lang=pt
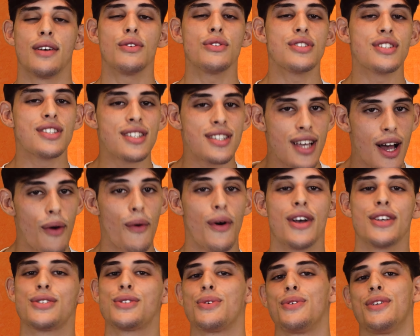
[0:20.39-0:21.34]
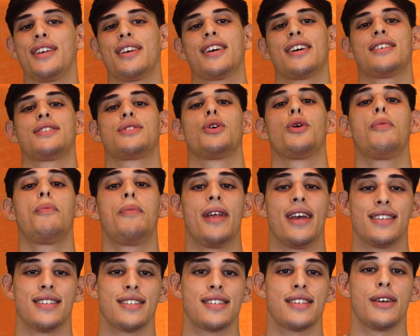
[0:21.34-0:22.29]
não são as únicas
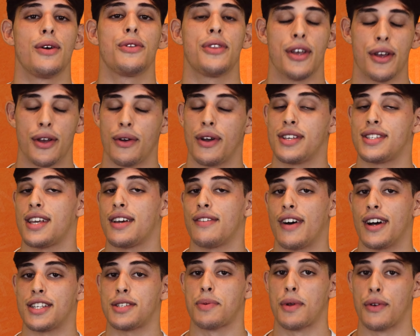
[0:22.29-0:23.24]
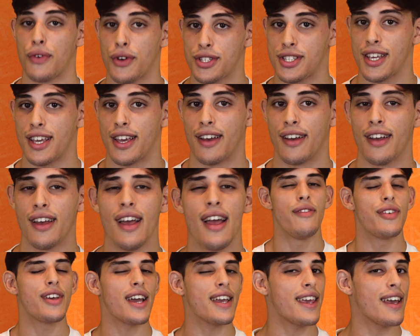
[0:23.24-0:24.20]
surpresas que eu tenho reservadas para você.
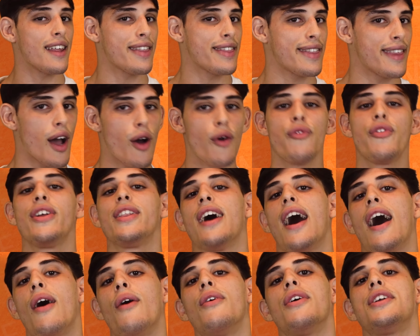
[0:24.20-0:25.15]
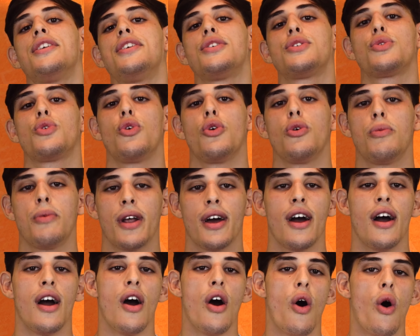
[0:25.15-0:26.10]
Fica aqui até o final e
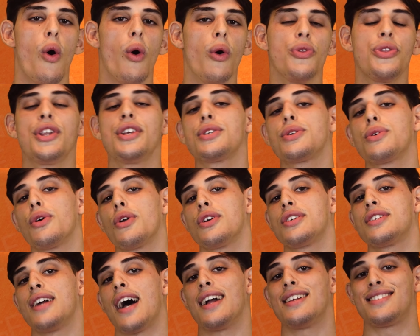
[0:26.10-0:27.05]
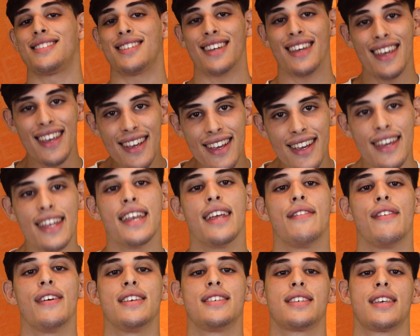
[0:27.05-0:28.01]
descubra outras curiosidades
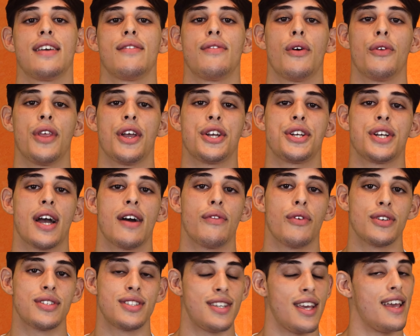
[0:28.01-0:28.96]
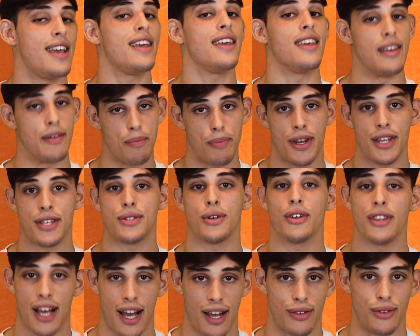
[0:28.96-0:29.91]
incríveis que vão deixar você
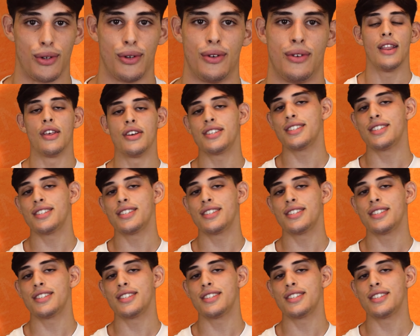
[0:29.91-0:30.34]
impressionado. Não